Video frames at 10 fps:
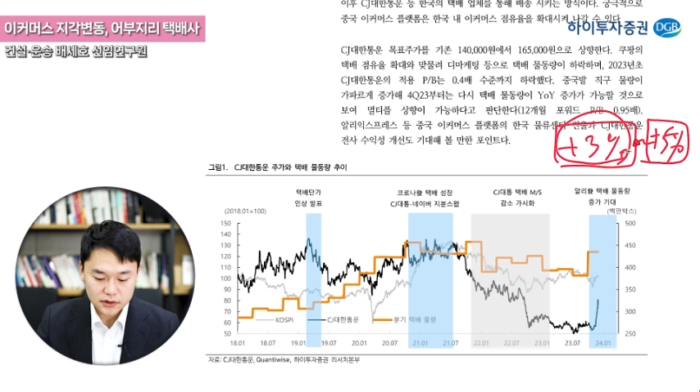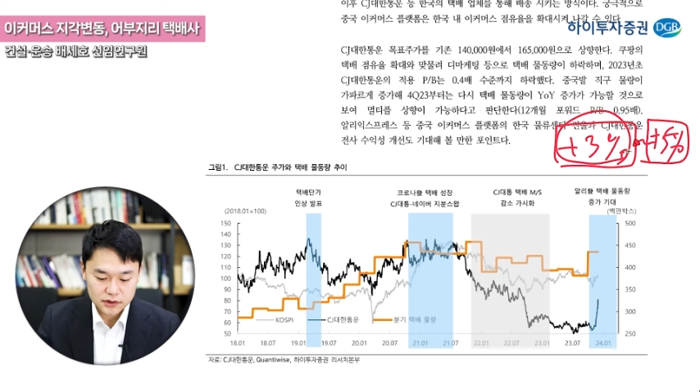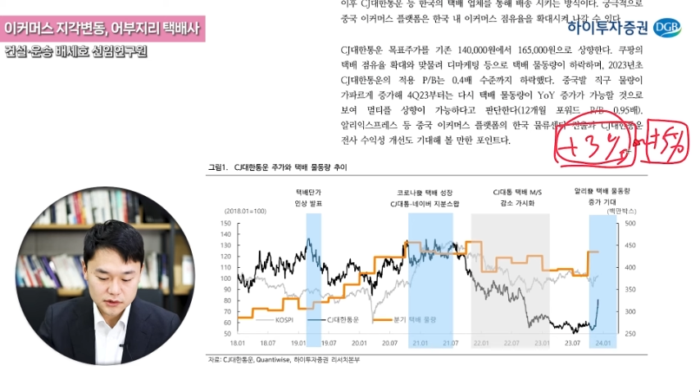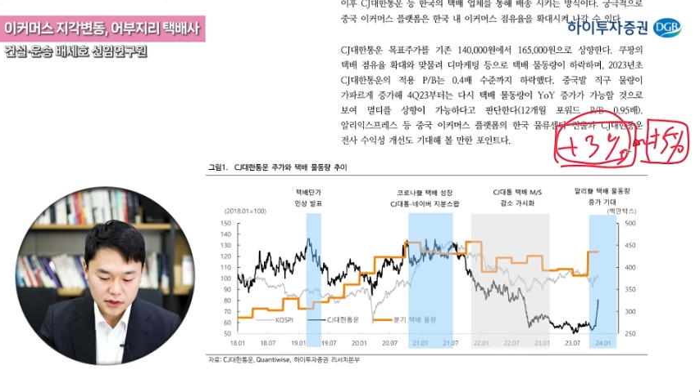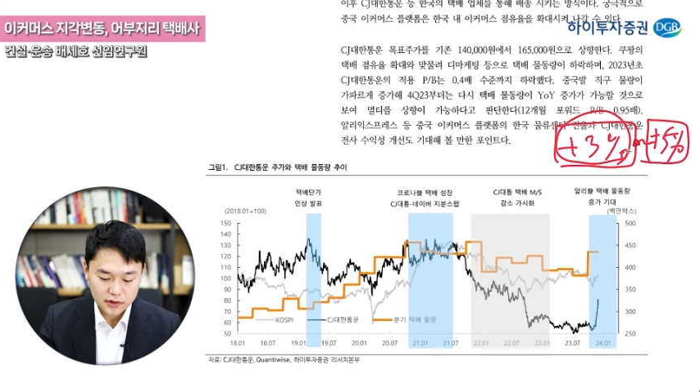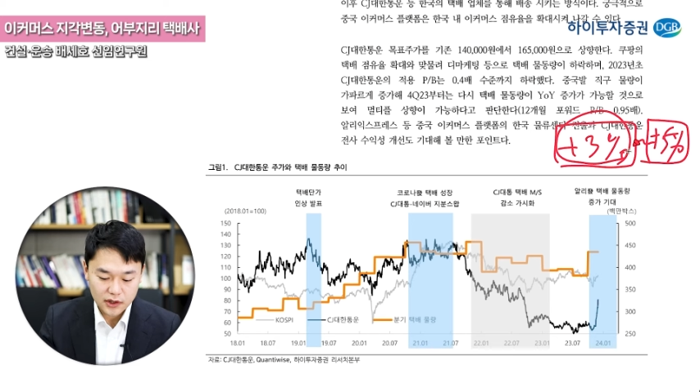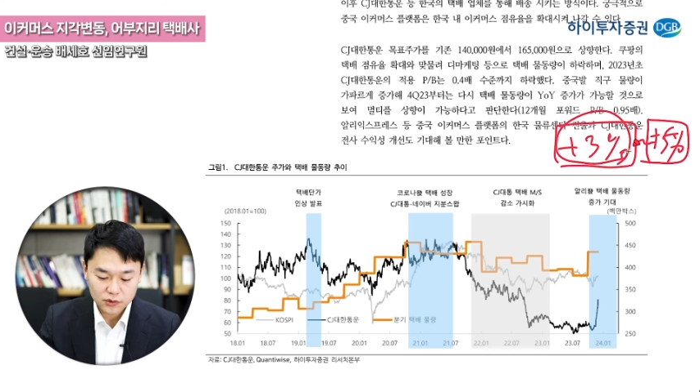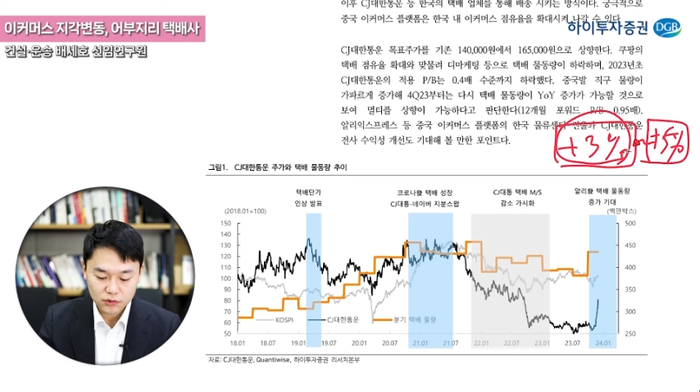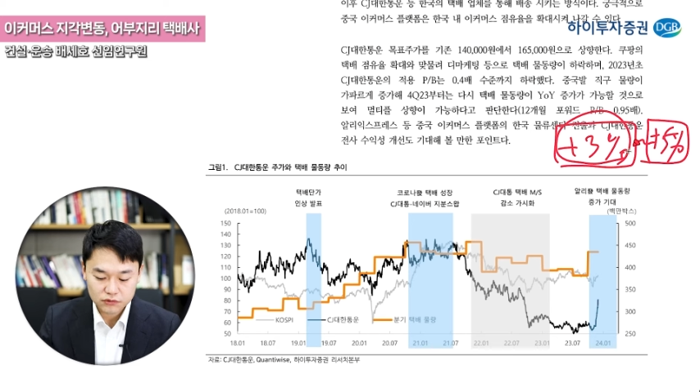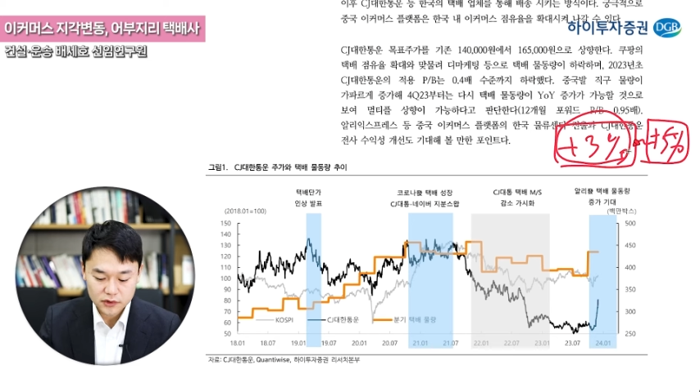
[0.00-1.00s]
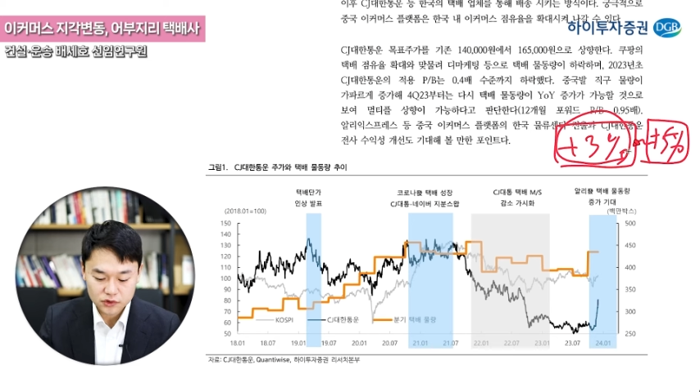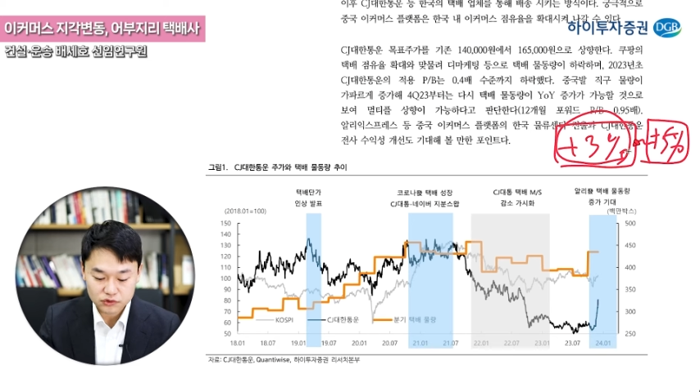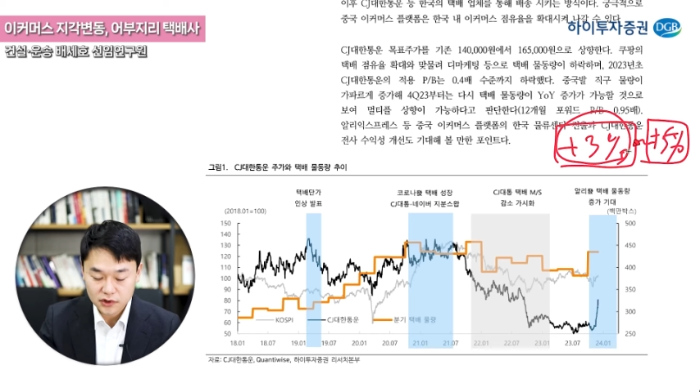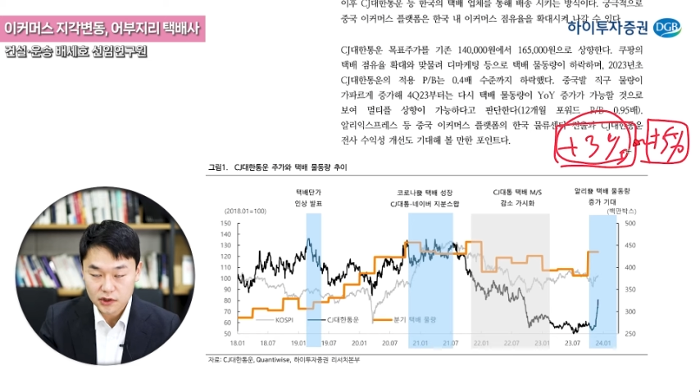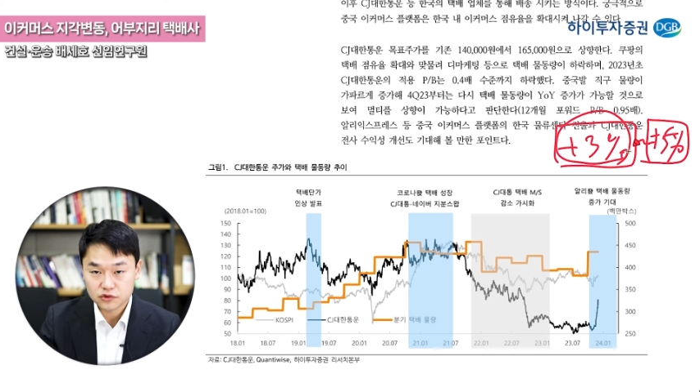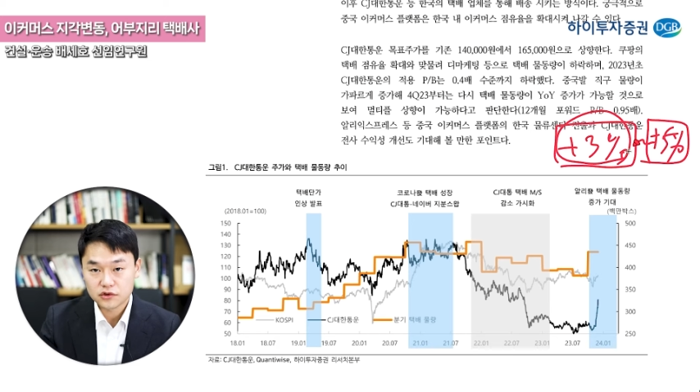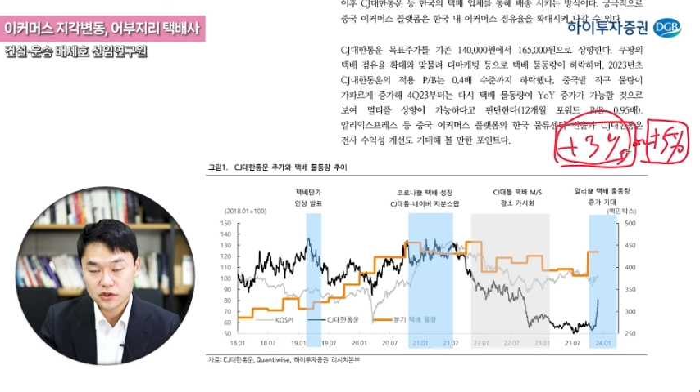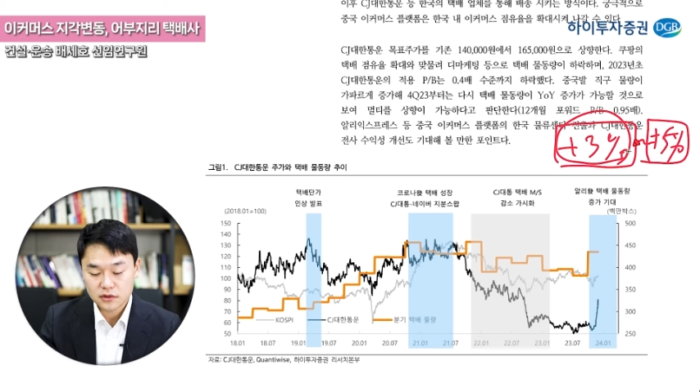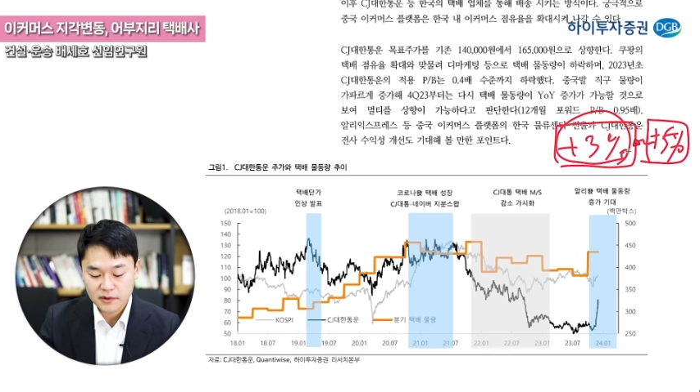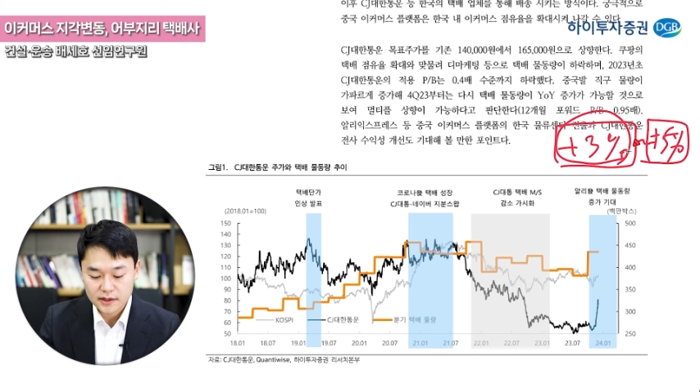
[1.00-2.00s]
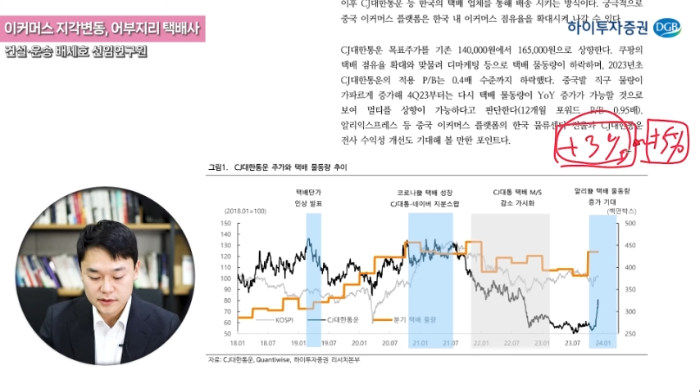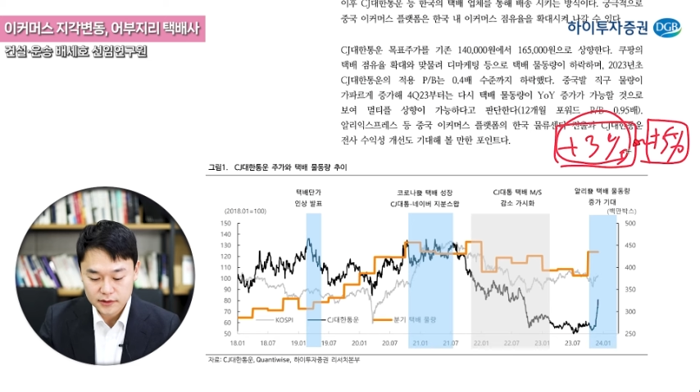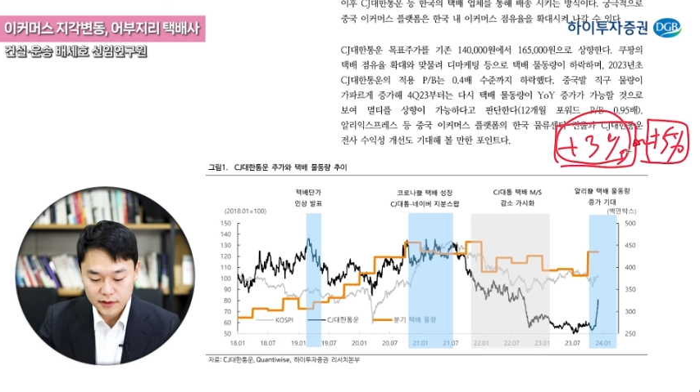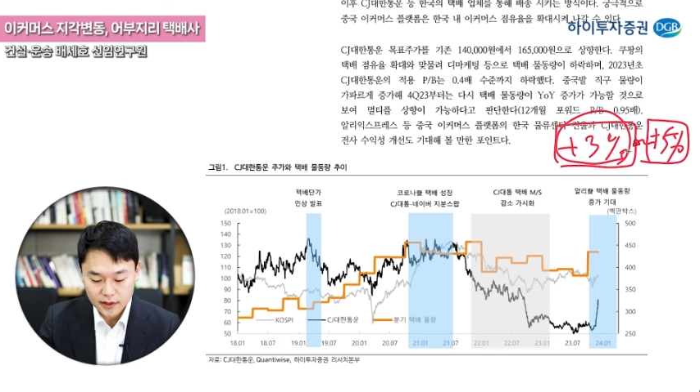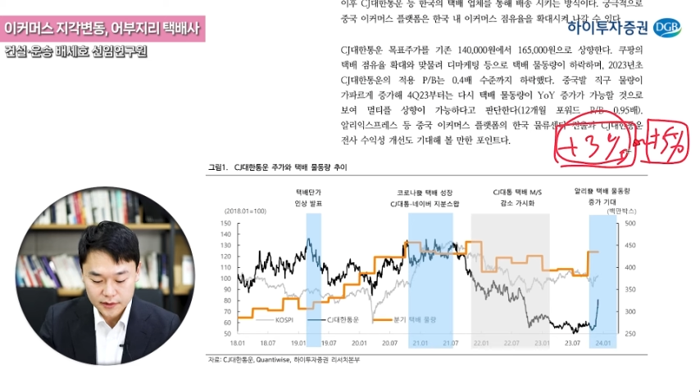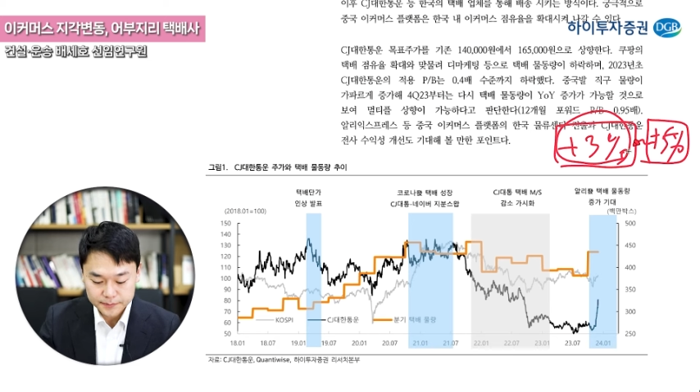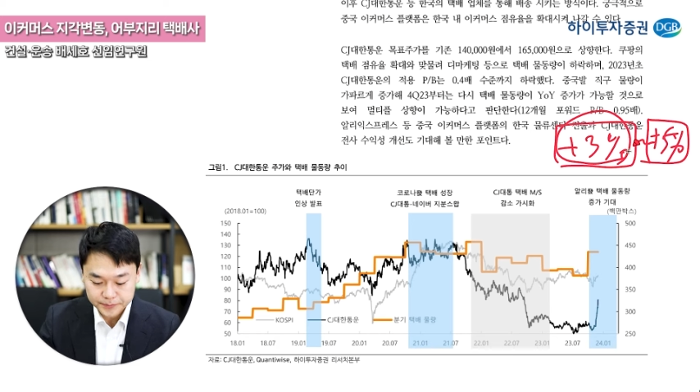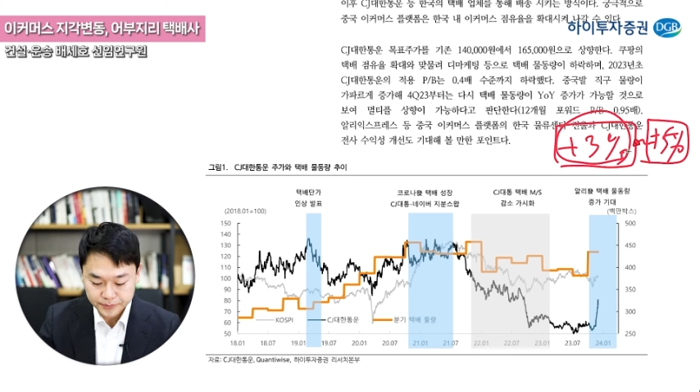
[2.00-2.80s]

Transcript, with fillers: 이 CJ 대한통운의 주가 추이를 봤을 때